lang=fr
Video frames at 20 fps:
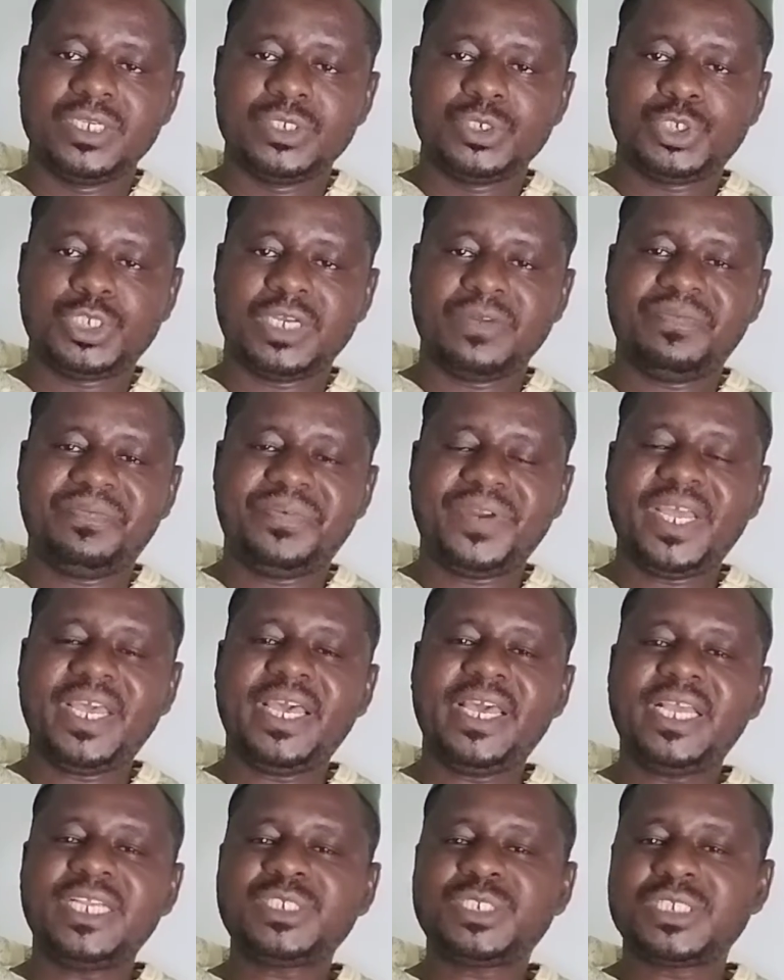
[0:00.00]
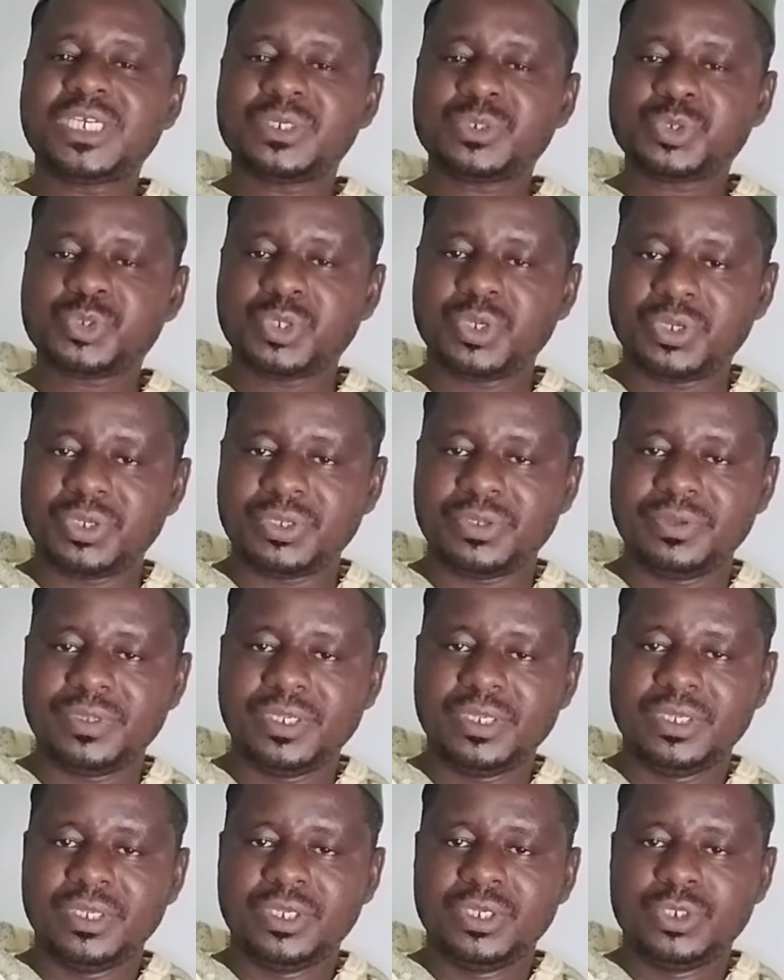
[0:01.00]
Chers frères, chères sœurs,
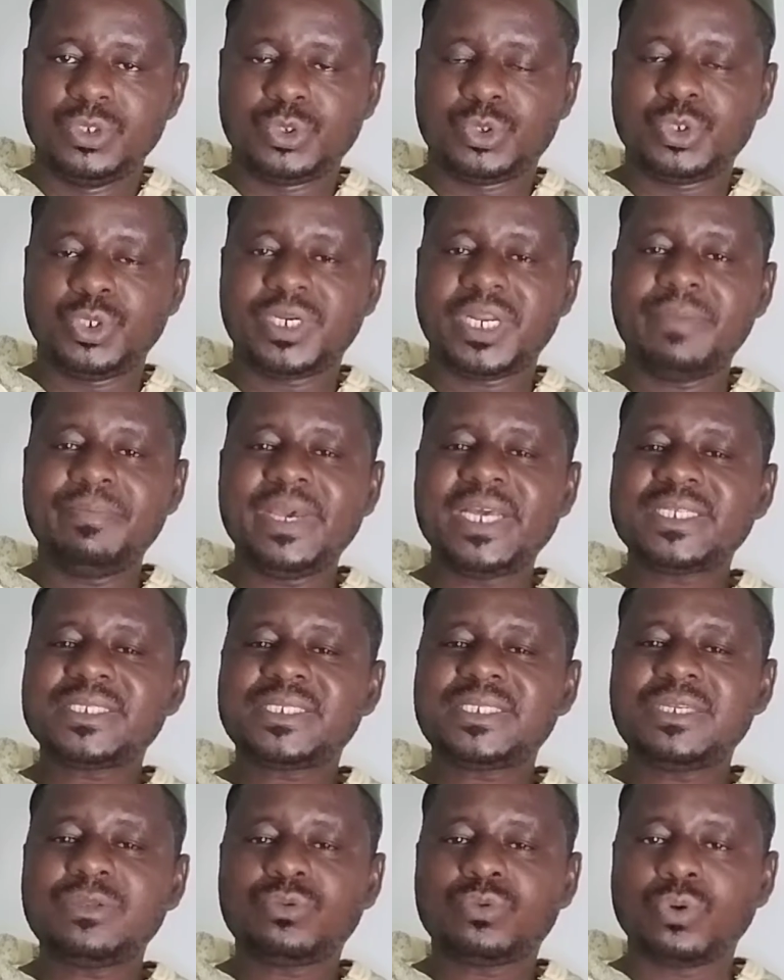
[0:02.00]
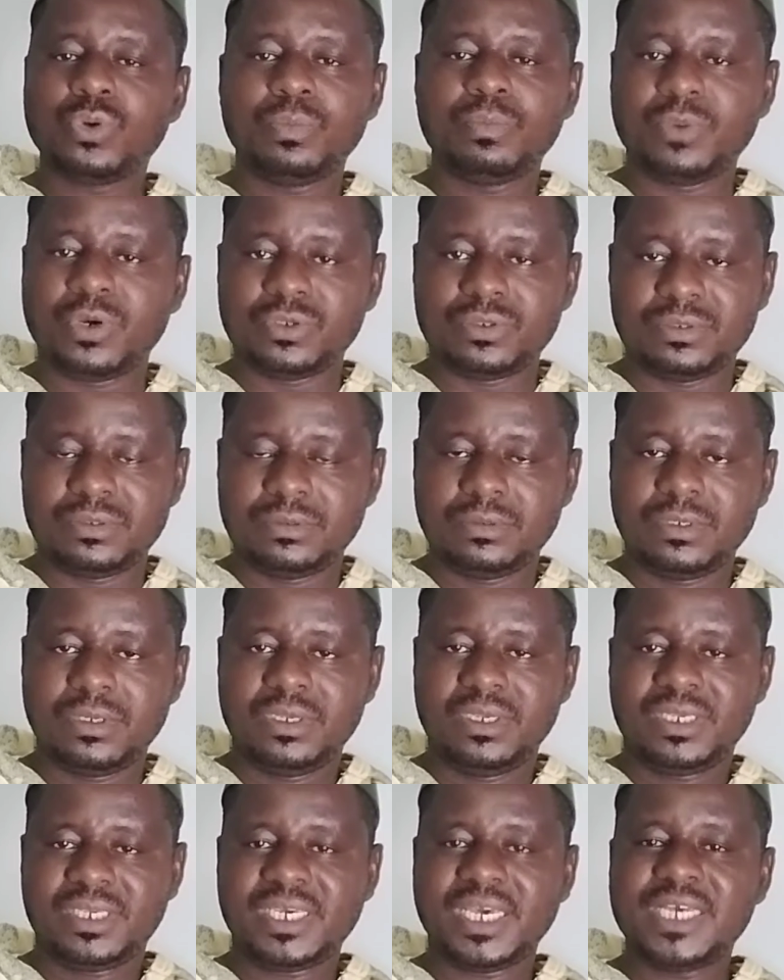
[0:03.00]
je remercie tout le monde
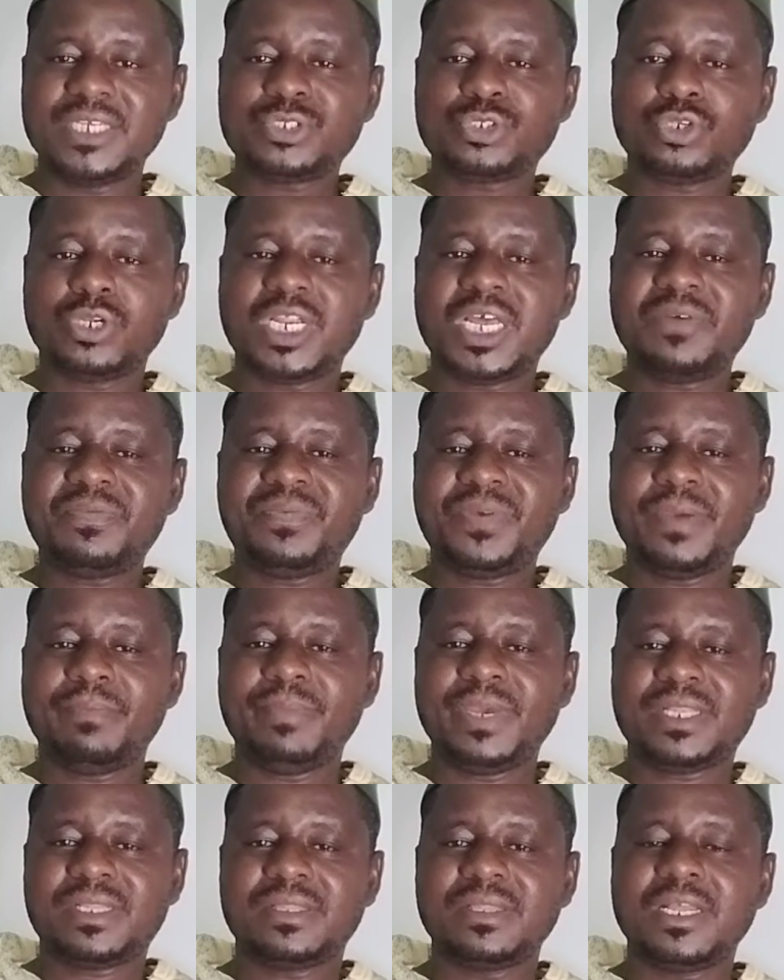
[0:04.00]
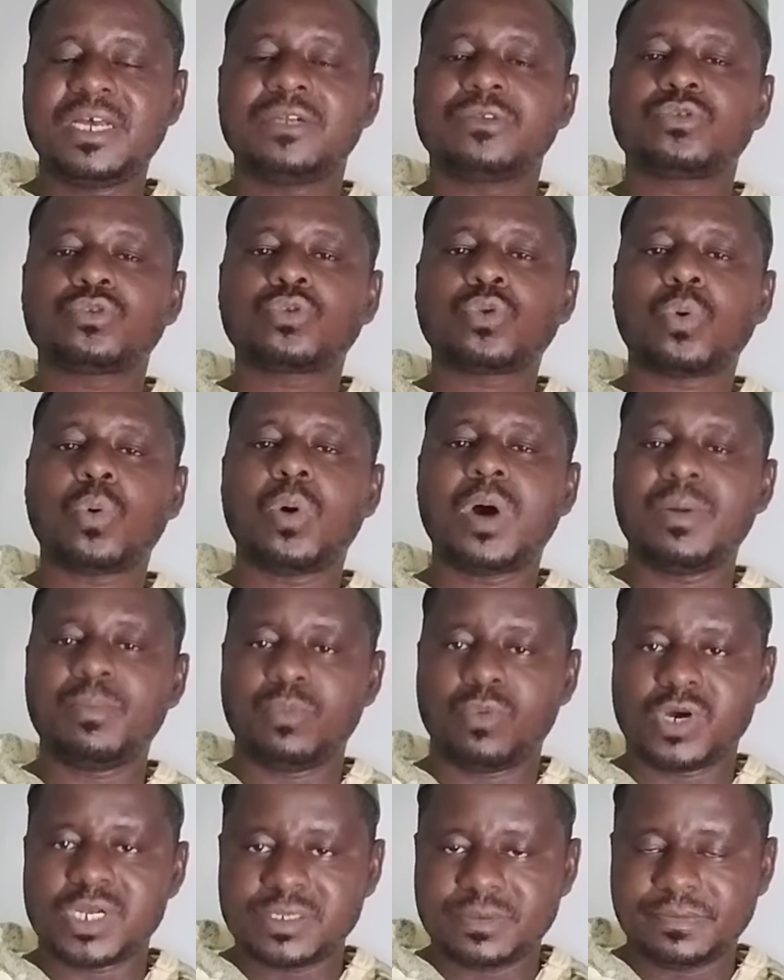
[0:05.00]
car cela fait maintenant trois
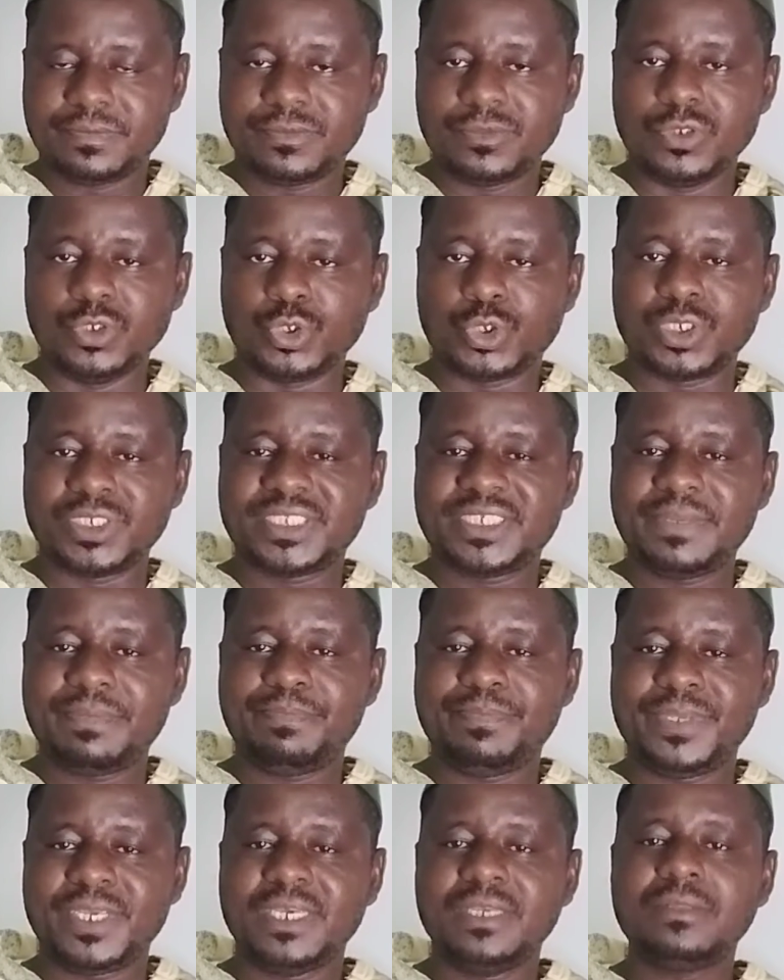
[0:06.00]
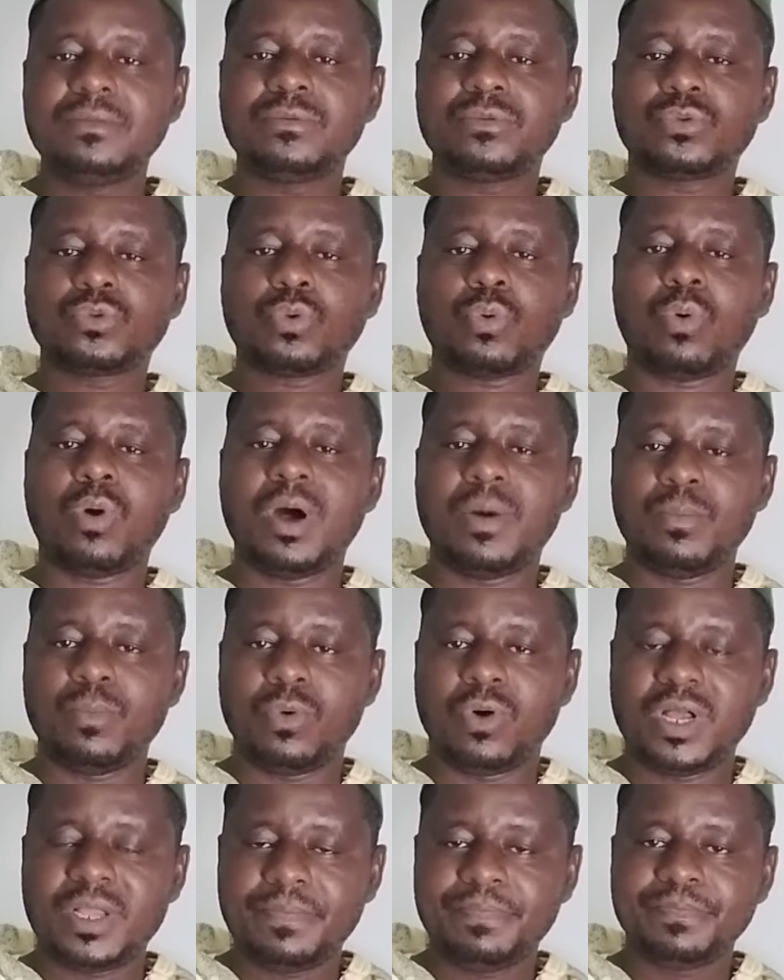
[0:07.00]
mois. Je dis bien trois
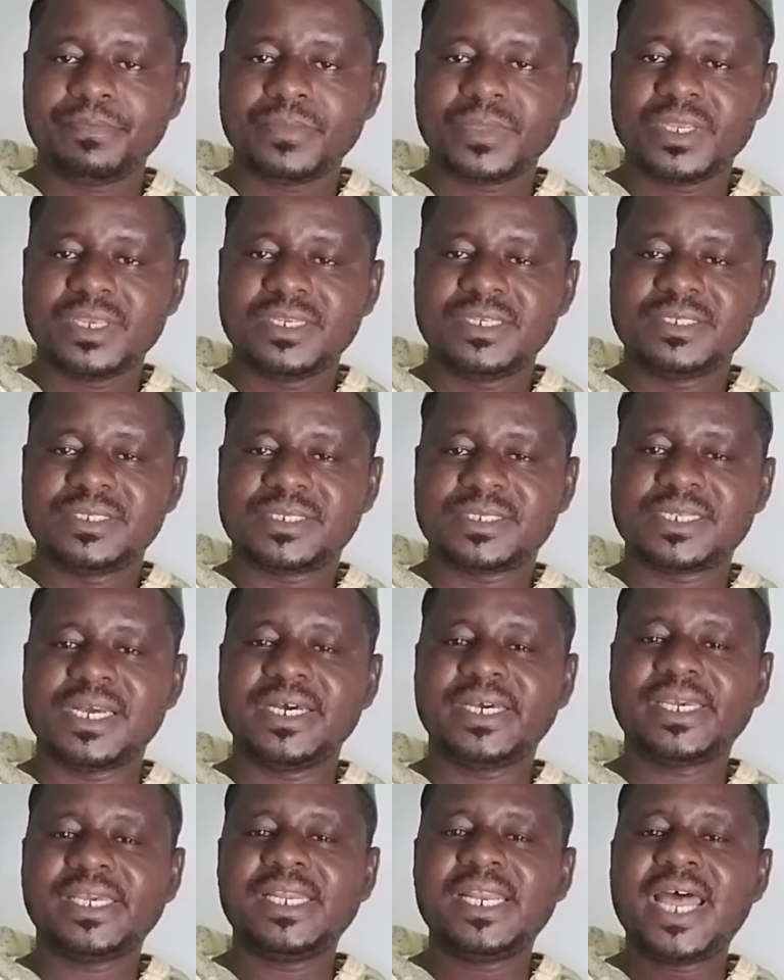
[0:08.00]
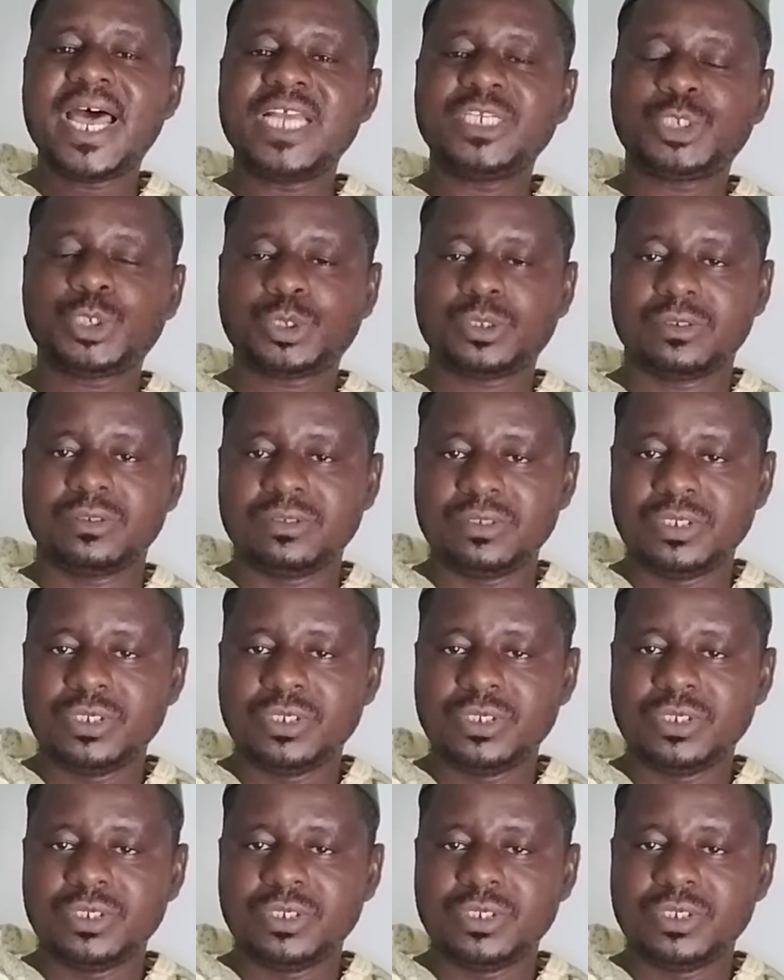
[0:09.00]
mois sans relâche.